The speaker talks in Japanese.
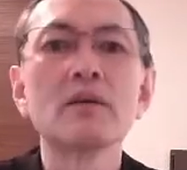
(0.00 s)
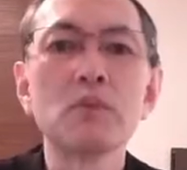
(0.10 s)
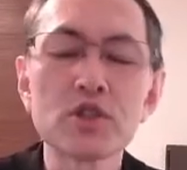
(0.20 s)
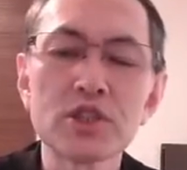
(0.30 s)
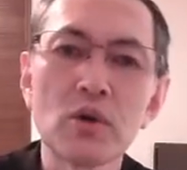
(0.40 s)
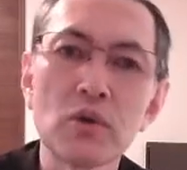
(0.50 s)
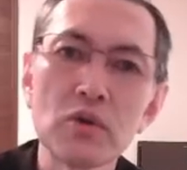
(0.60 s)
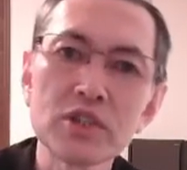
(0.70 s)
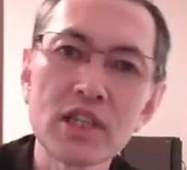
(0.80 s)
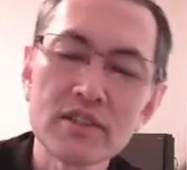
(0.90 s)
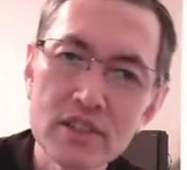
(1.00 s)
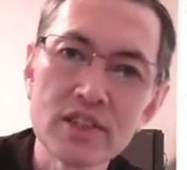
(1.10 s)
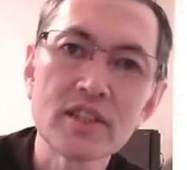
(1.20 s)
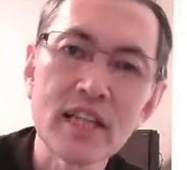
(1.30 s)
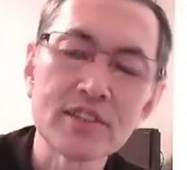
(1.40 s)
もし保護者
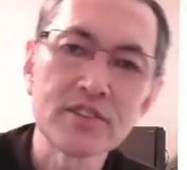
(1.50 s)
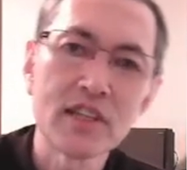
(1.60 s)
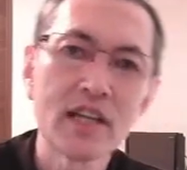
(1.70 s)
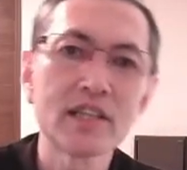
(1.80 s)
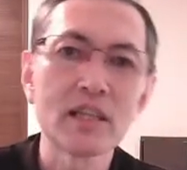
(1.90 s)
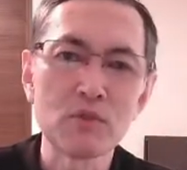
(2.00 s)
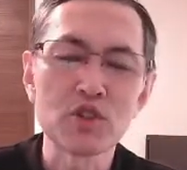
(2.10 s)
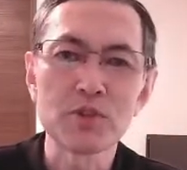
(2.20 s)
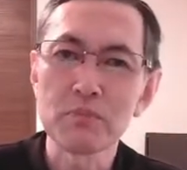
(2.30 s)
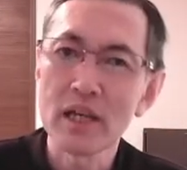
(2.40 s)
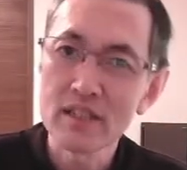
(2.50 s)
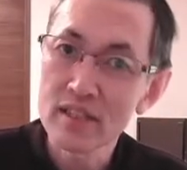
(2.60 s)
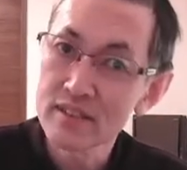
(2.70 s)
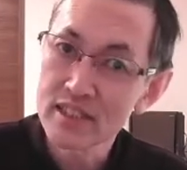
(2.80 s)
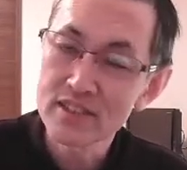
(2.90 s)
に尋ねられても心配
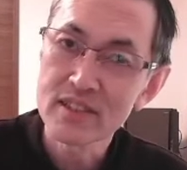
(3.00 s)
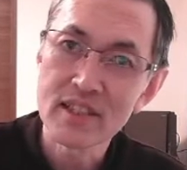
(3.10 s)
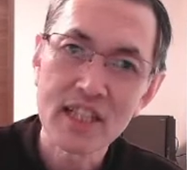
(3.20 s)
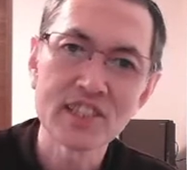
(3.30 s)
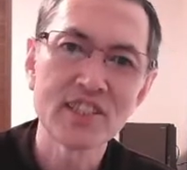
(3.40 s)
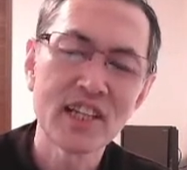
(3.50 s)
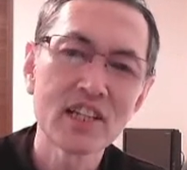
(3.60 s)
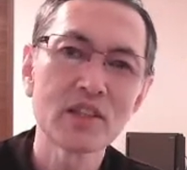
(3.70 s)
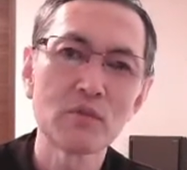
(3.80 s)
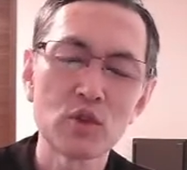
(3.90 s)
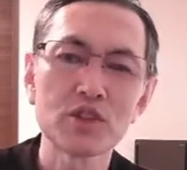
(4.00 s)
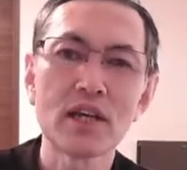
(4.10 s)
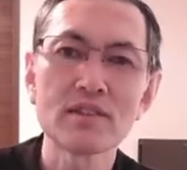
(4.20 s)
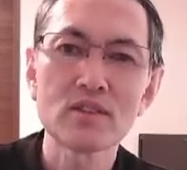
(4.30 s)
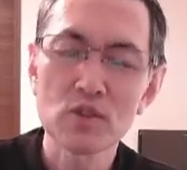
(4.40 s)
なんですって尋ねられても
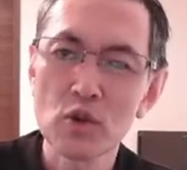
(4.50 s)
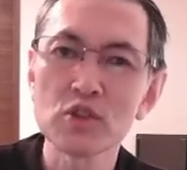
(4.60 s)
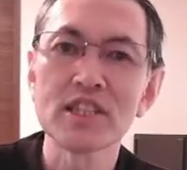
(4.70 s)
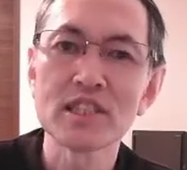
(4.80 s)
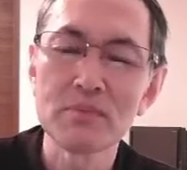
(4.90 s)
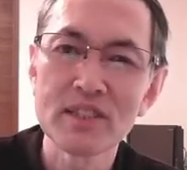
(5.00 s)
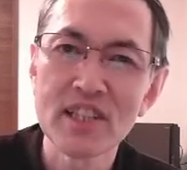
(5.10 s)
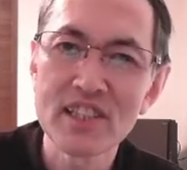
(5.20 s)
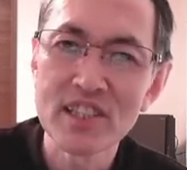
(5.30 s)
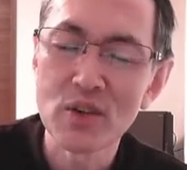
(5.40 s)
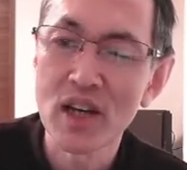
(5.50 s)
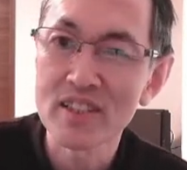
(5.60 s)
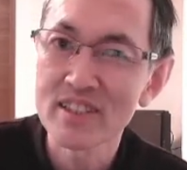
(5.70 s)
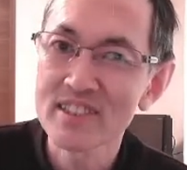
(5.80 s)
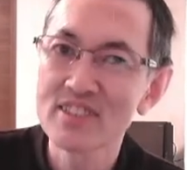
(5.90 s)
ちゃんと説明責任を果
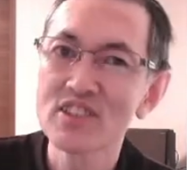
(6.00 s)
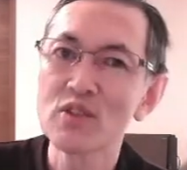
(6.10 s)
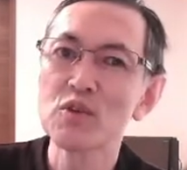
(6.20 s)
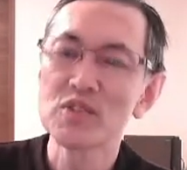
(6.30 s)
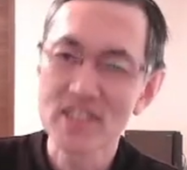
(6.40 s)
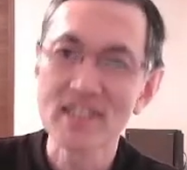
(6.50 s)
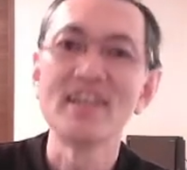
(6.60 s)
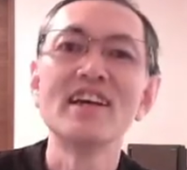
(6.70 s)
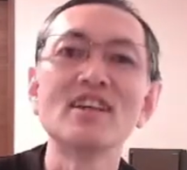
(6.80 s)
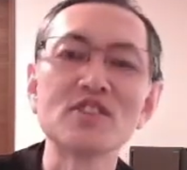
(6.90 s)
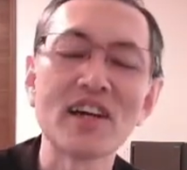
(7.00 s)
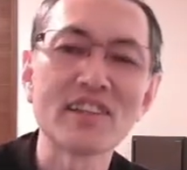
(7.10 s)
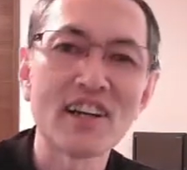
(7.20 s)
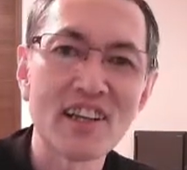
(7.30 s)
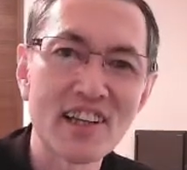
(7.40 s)
たせるように普
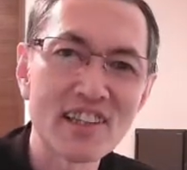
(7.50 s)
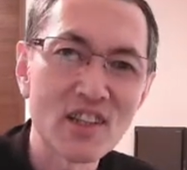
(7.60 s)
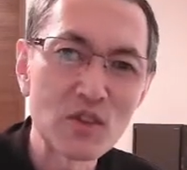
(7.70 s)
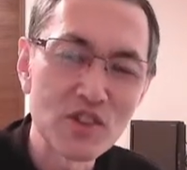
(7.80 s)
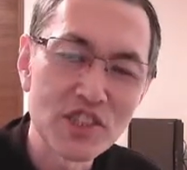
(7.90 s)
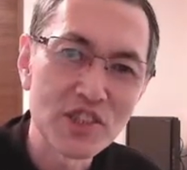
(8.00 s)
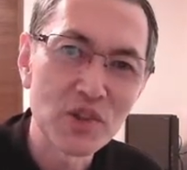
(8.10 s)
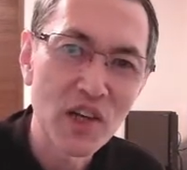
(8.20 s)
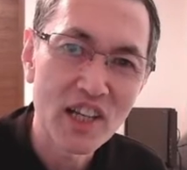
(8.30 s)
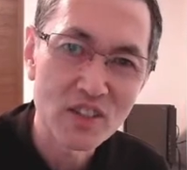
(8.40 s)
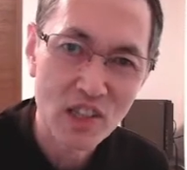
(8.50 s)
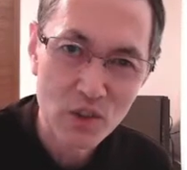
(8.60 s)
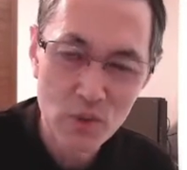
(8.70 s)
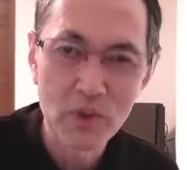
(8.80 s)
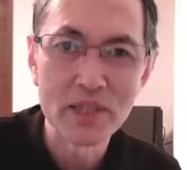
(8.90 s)
段からやっておく必要があるか
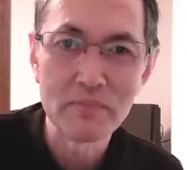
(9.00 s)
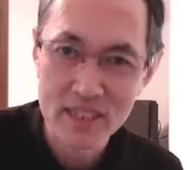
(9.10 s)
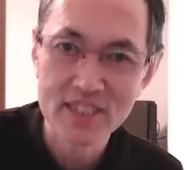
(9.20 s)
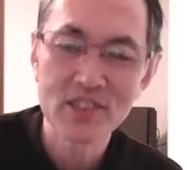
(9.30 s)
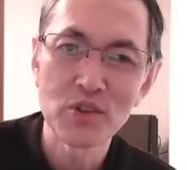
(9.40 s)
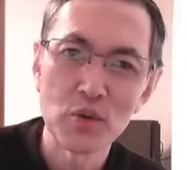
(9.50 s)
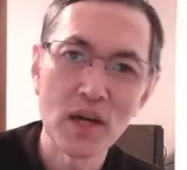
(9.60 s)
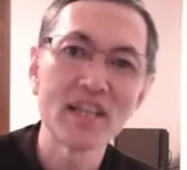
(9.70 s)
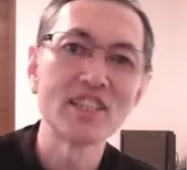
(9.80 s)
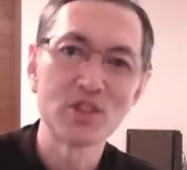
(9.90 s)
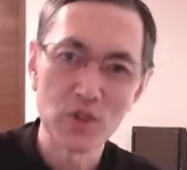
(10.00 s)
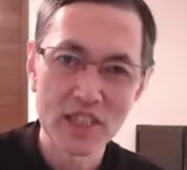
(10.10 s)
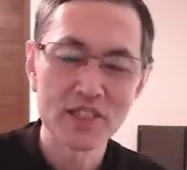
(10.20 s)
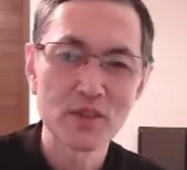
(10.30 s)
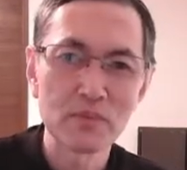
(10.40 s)
と思います。今日は以上
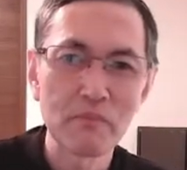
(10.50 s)
です。